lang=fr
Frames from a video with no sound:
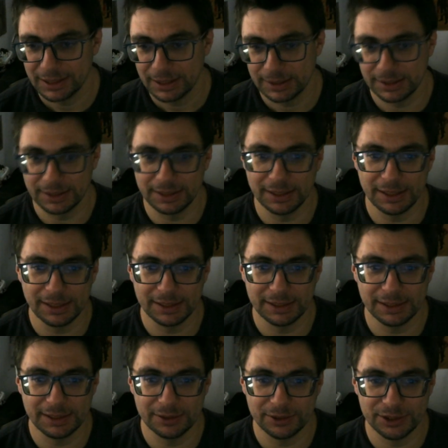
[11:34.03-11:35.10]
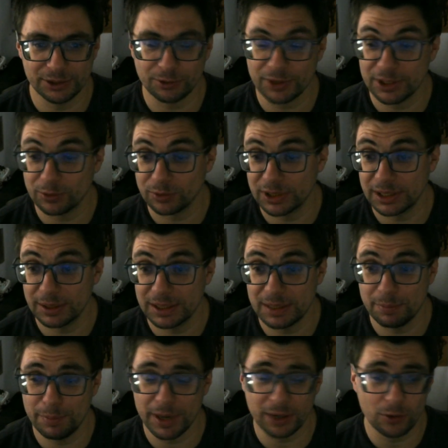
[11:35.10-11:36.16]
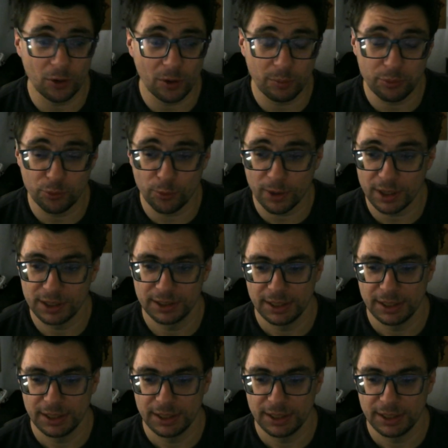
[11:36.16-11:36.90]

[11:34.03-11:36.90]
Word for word: il y a des, gens qui, ont des, qui perdent leur emploi.